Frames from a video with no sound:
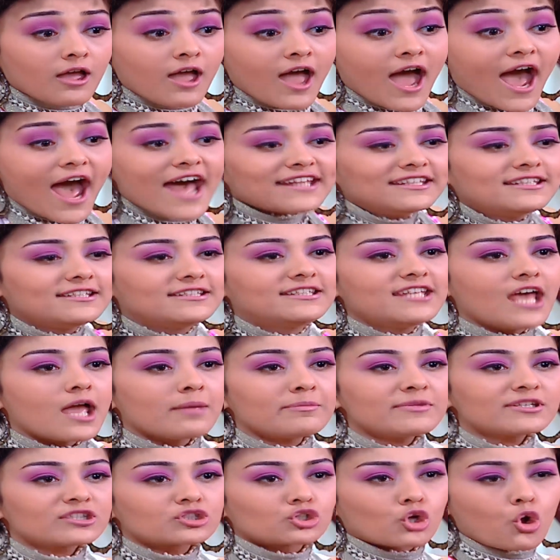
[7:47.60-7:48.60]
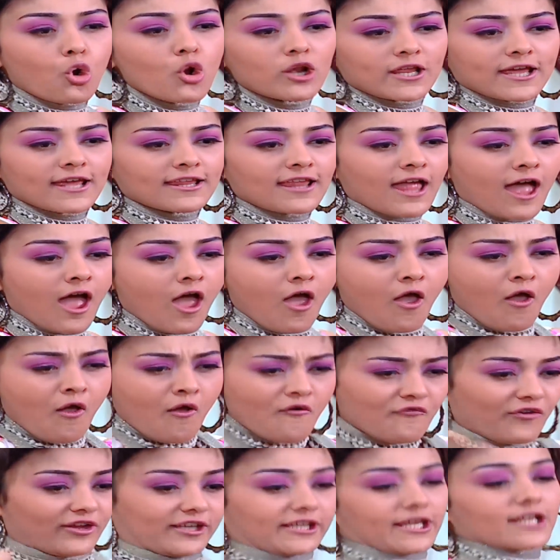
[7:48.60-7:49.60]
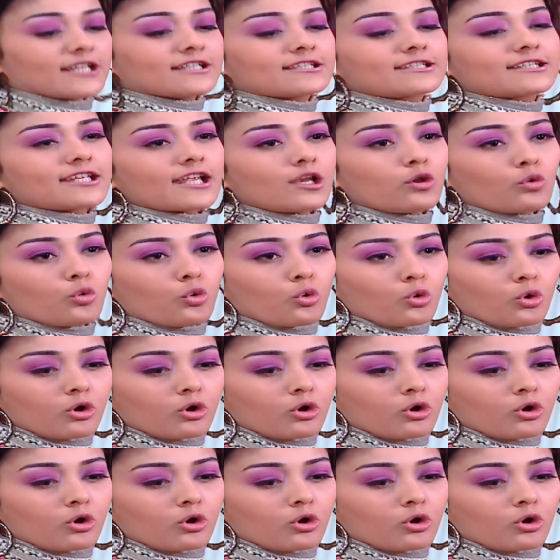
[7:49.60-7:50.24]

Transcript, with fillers: حد اديها ميست كول كده فتكنسله